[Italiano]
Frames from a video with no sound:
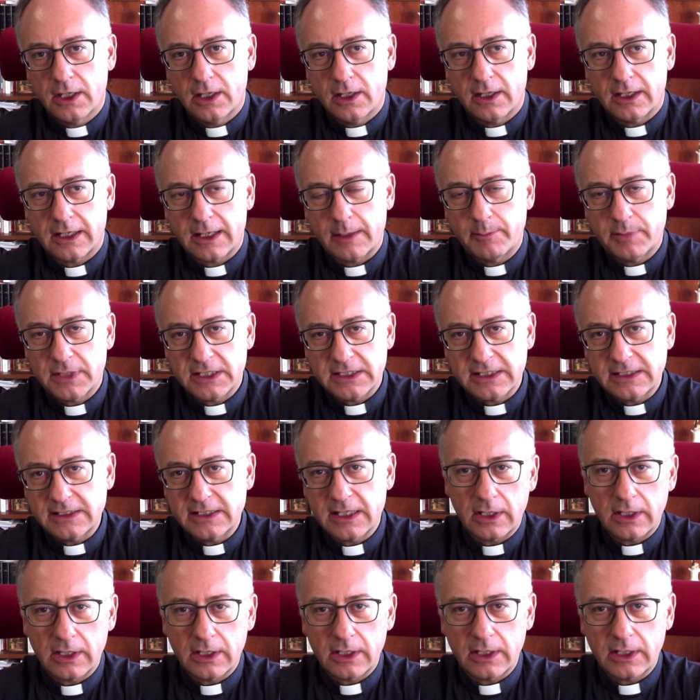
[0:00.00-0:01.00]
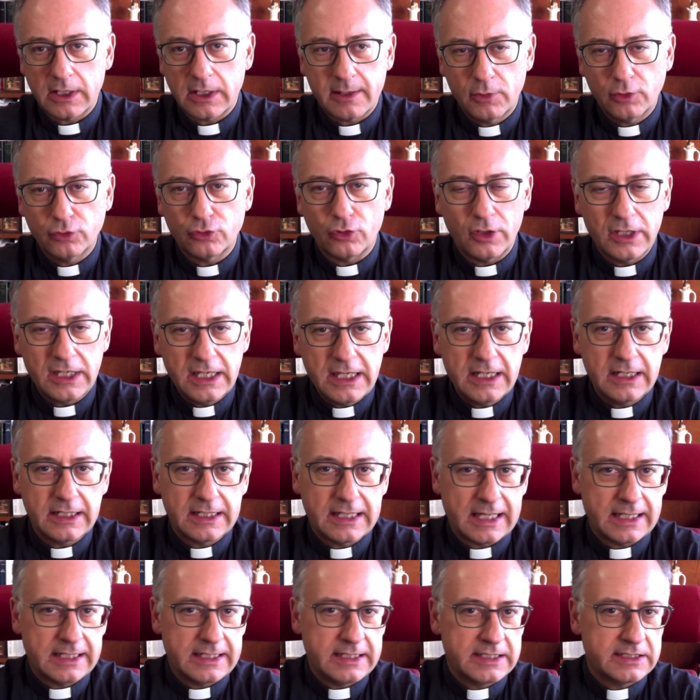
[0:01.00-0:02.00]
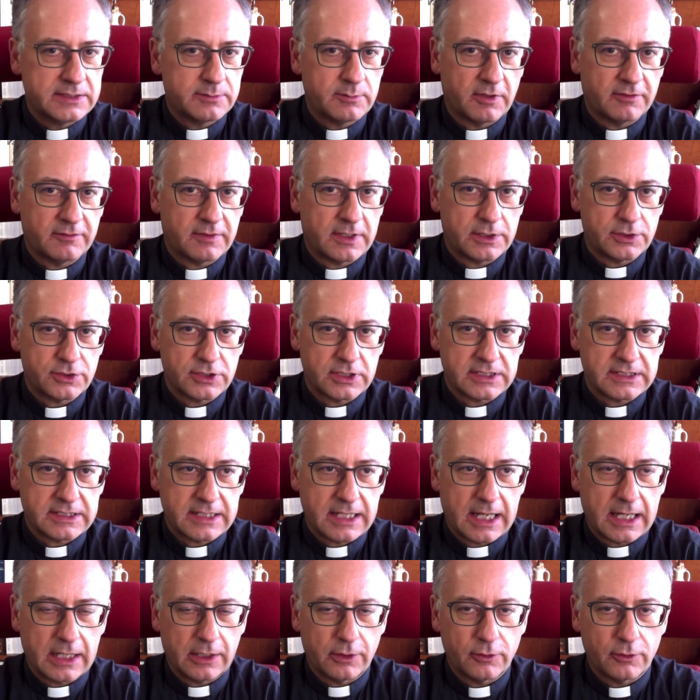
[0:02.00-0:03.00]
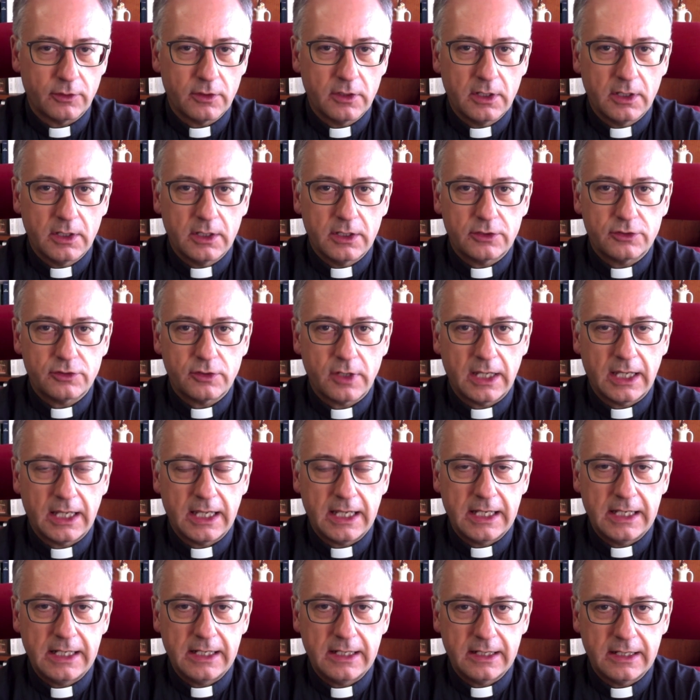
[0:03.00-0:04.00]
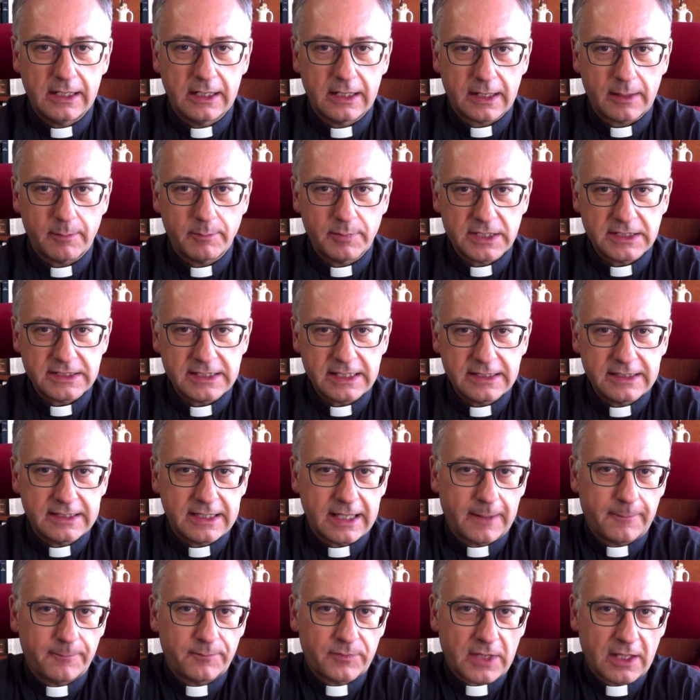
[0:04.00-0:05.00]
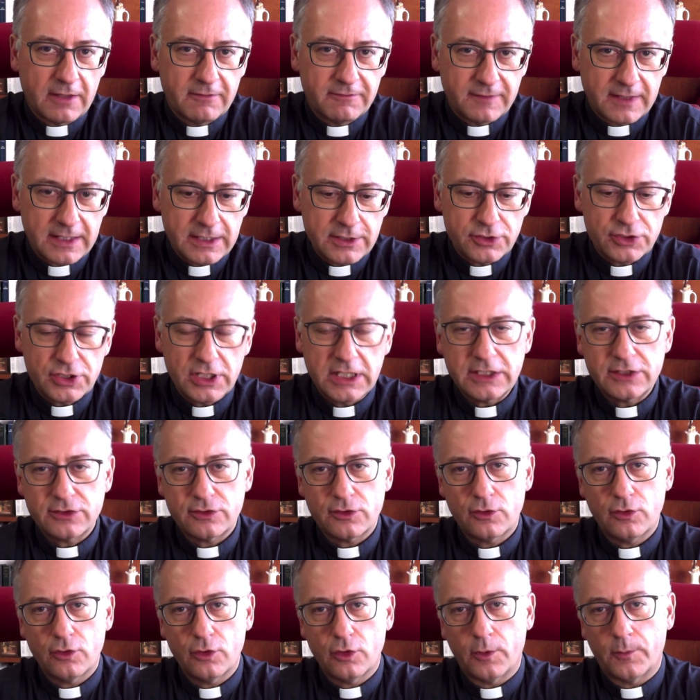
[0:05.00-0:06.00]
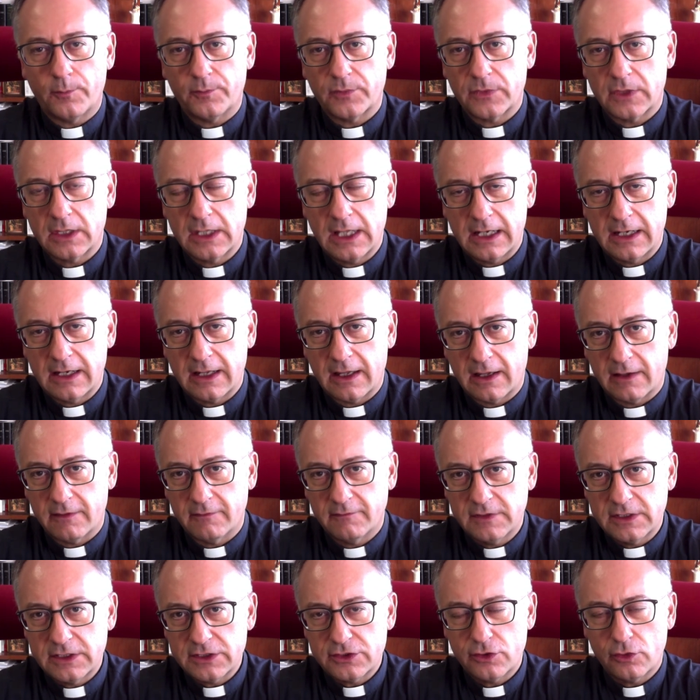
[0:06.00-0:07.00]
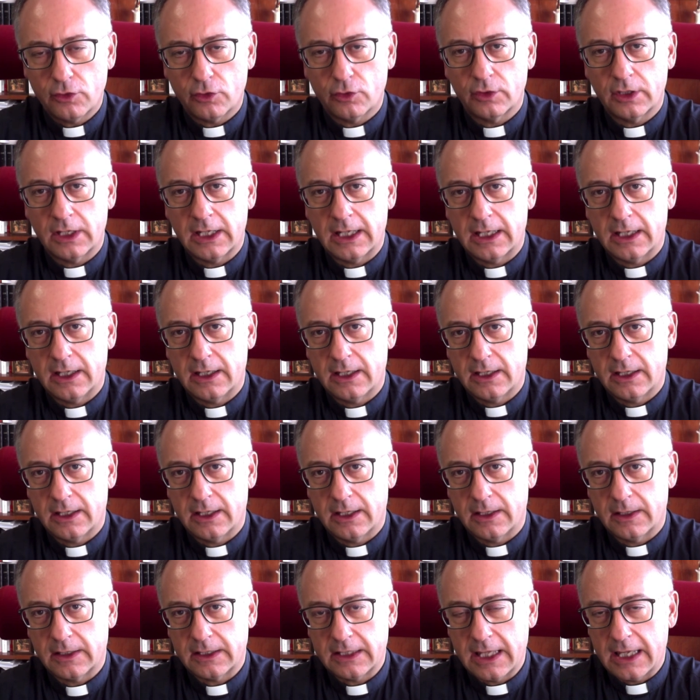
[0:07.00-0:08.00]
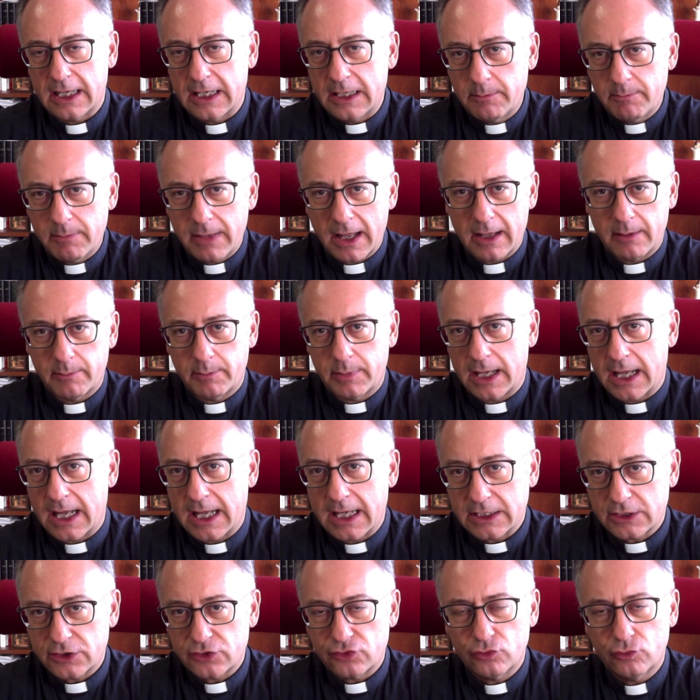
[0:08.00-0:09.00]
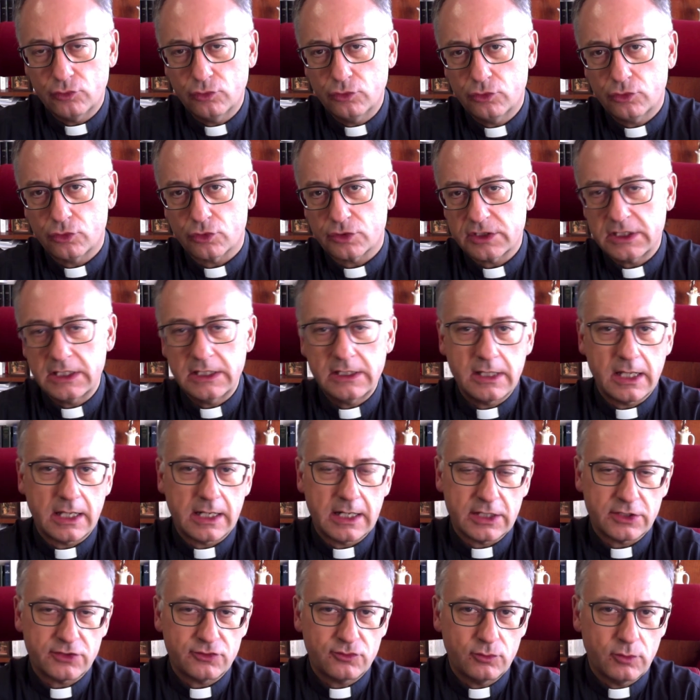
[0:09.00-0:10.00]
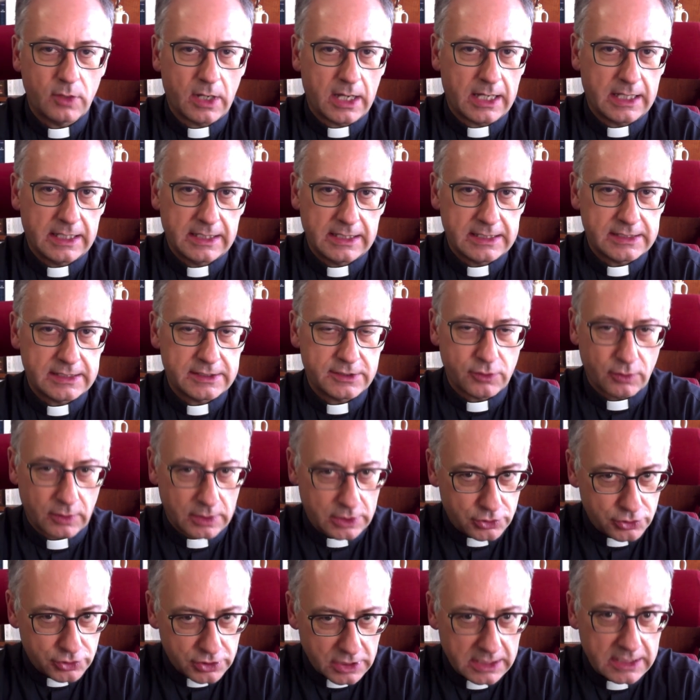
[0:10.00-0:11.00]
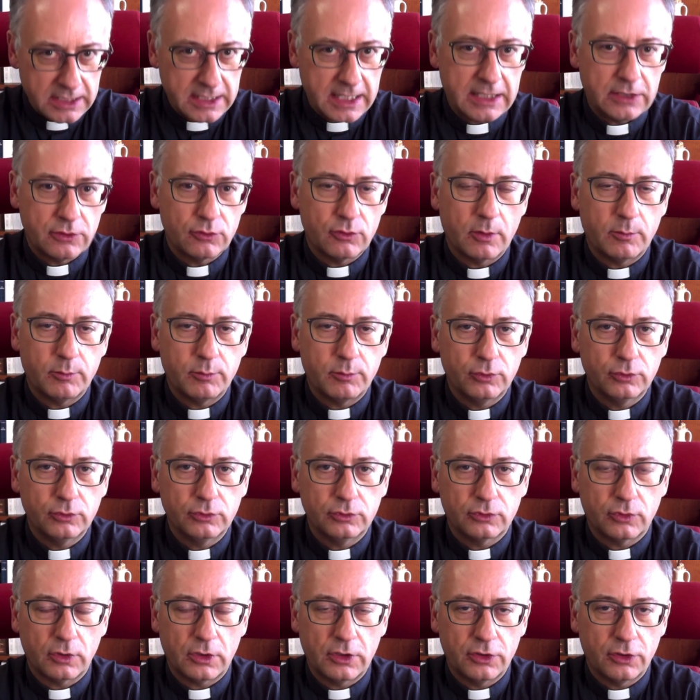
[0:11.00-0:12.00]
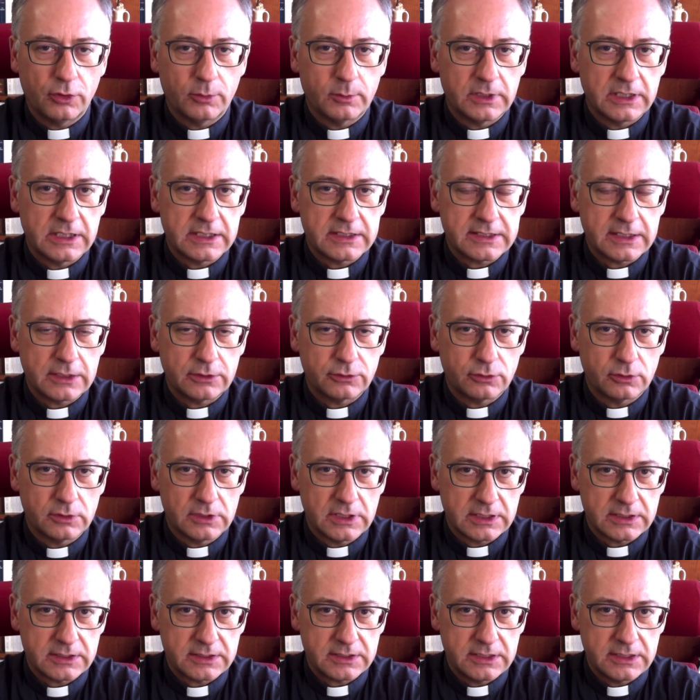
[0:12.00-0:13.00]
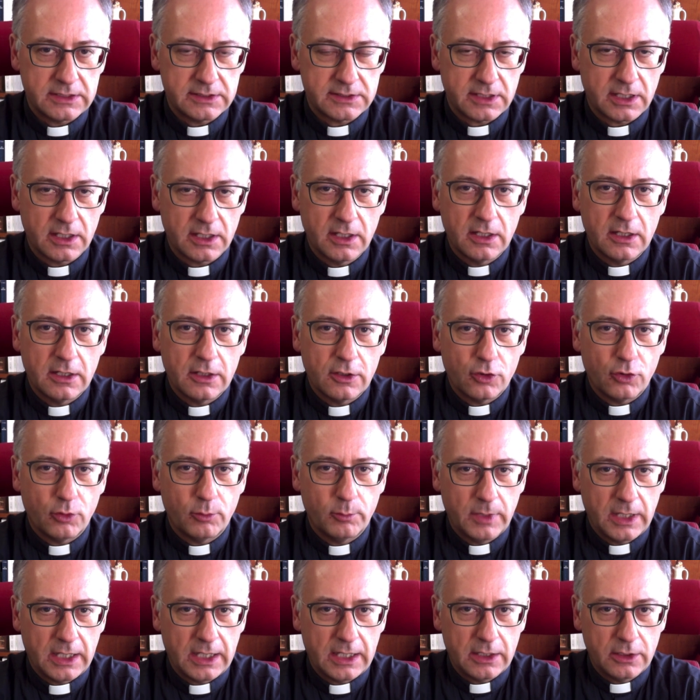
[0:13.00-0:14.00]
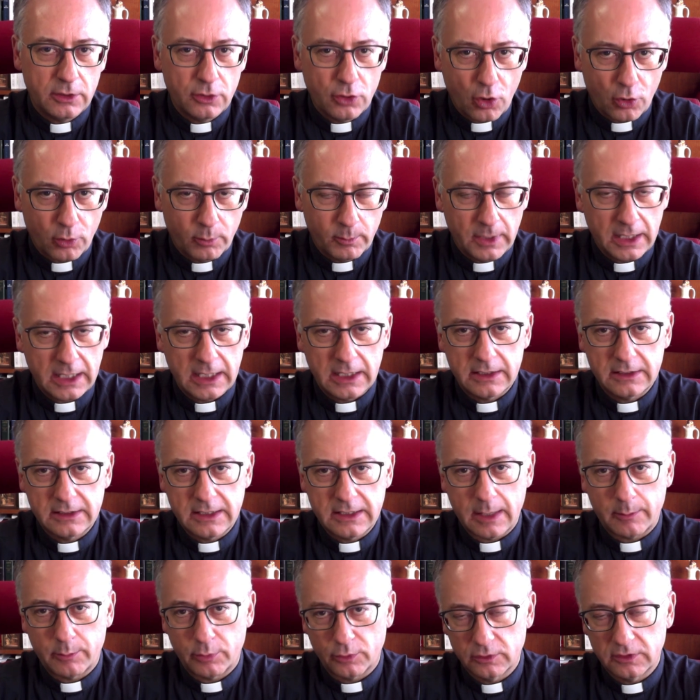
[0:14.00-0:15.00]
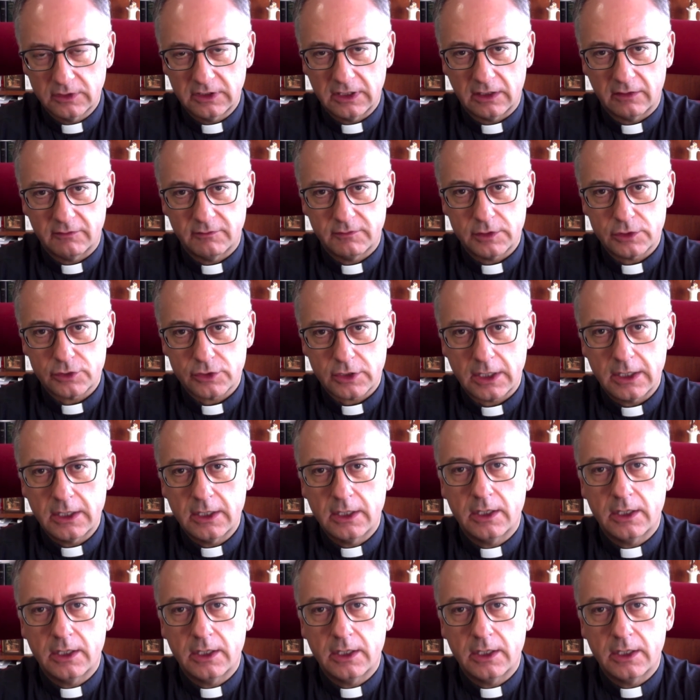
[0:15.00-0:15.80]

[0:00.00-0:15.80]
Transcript: eh, rappresenta in qualche modo il carisma francescano cioè il, rappresenta Francesco nella visione eh, che il Papa ha assunto sin dalla sua elezione, scegliendo appunto il nome del Santo di Assisi come nome da pontefice.